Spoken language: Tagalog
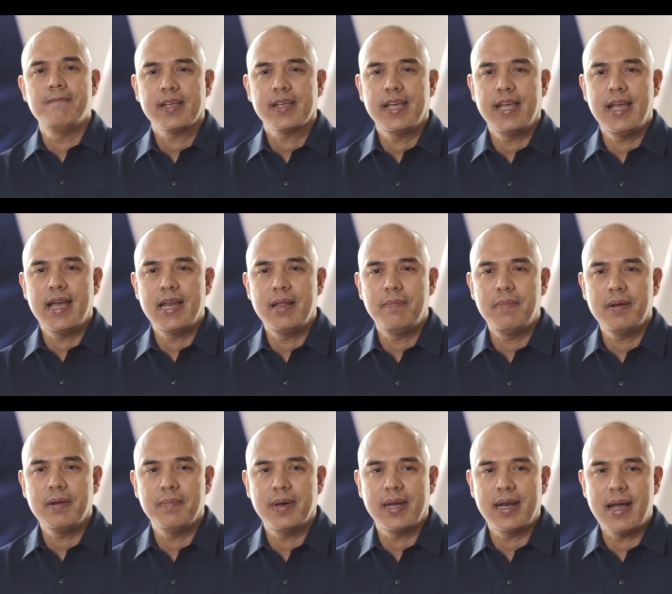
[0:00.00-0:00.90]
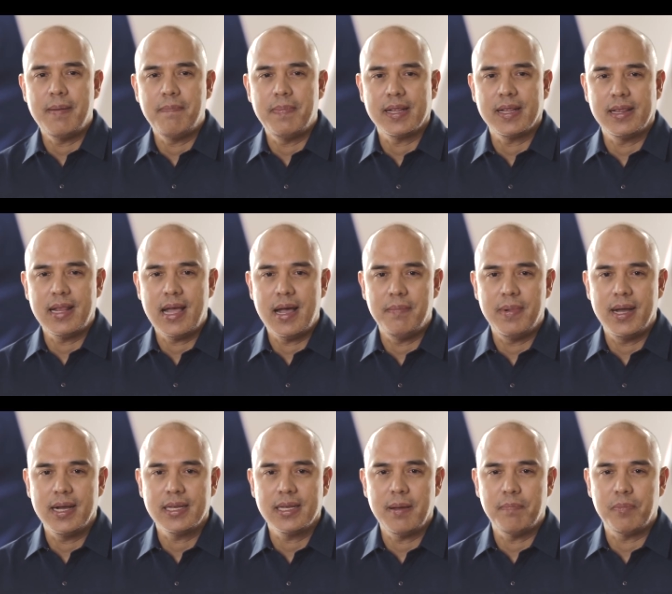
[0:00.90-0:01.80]
Kaya namang marapat
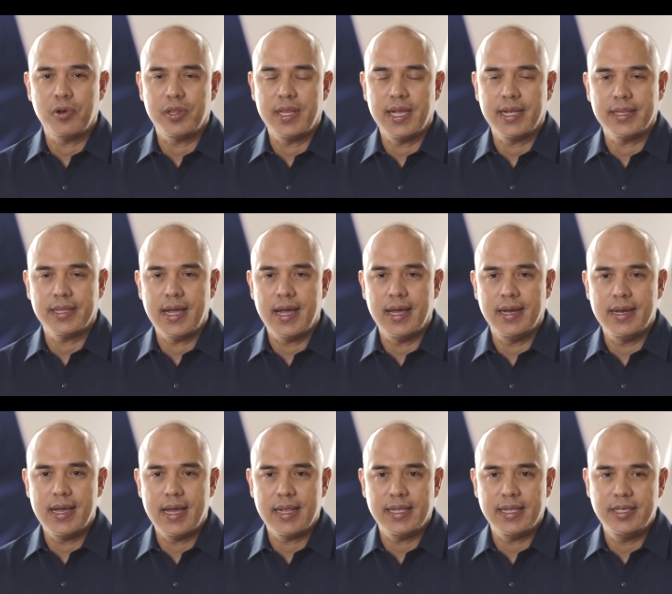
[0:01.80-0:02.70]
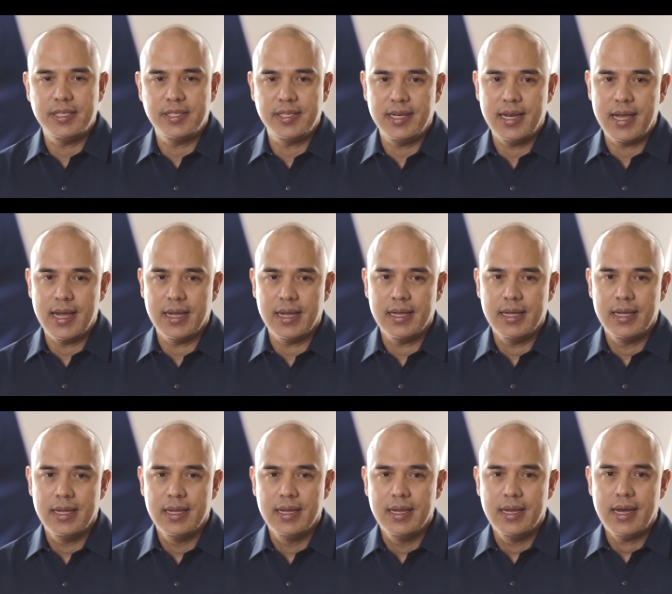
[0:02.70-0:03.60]
lamang na protektahan natin sila
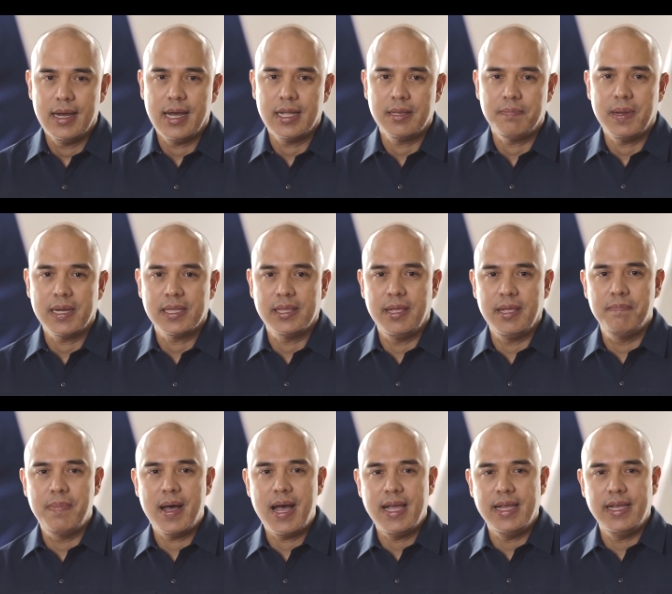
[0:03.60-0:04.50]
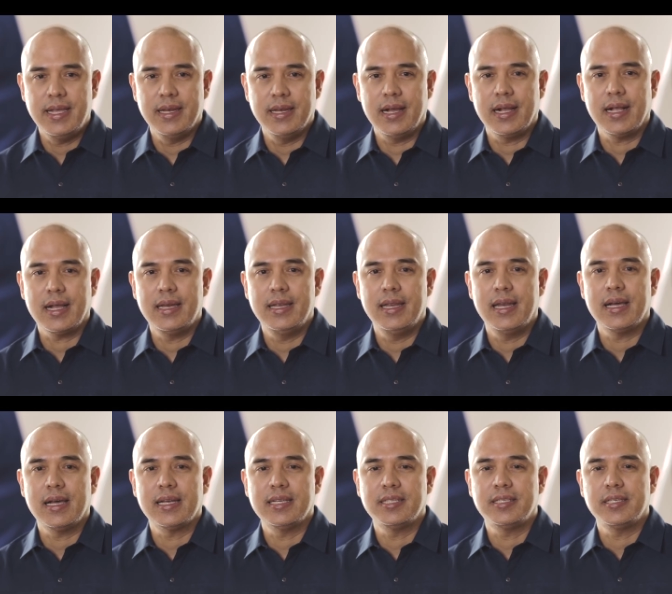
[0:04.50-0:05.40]
at pagtibayin ang
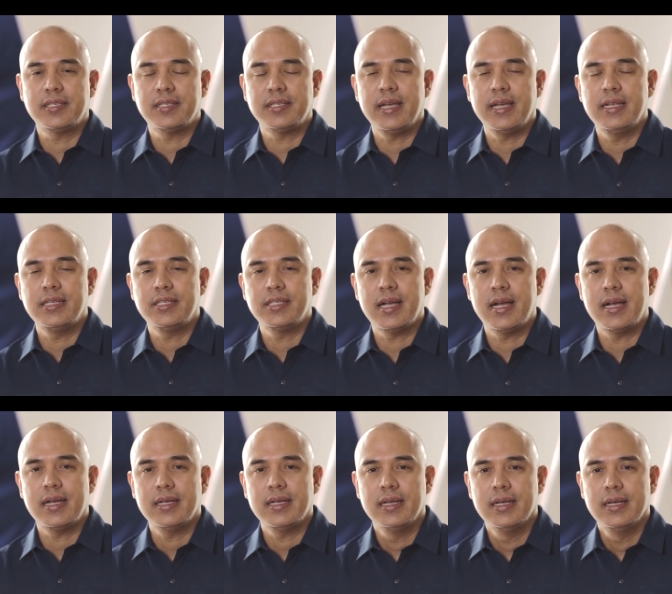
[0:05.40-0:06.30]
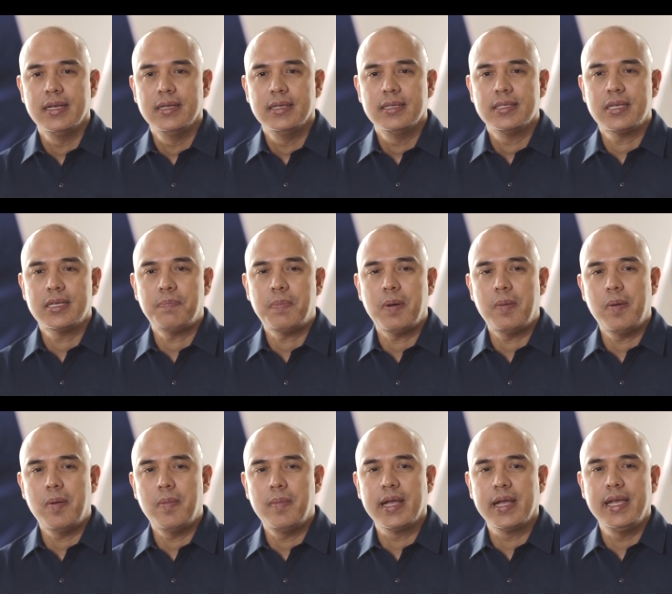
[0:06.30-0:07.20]
kanilang resistensya sa
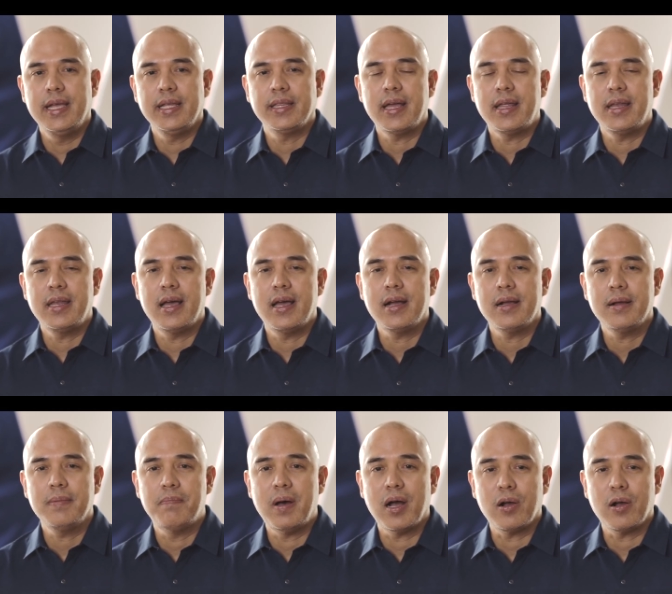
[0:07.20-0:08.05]
pamamagitan ng